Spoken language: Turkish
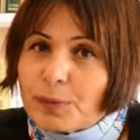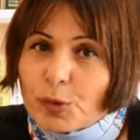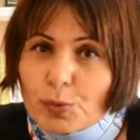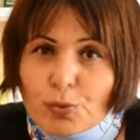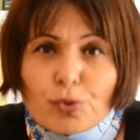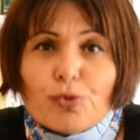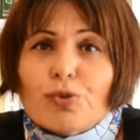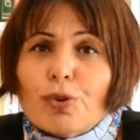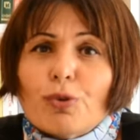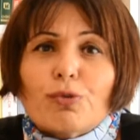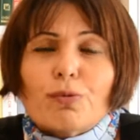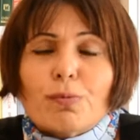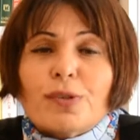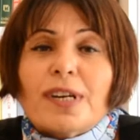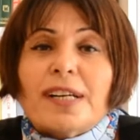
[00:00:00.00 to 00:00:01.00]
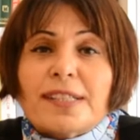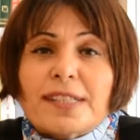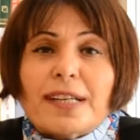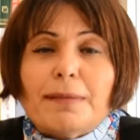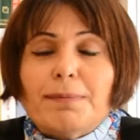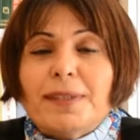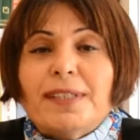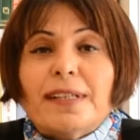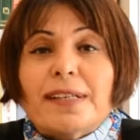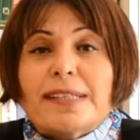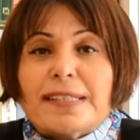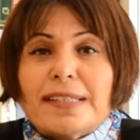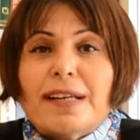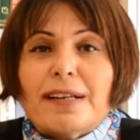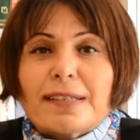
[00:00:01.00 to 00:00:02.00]
üçüncü gözümüzü açan bir
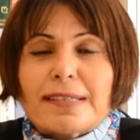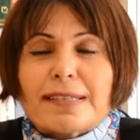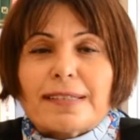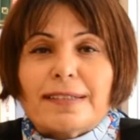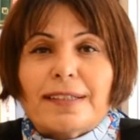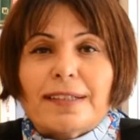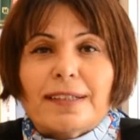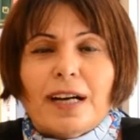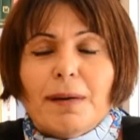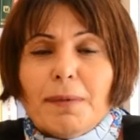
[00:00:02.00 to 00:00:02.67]
hazine aslında.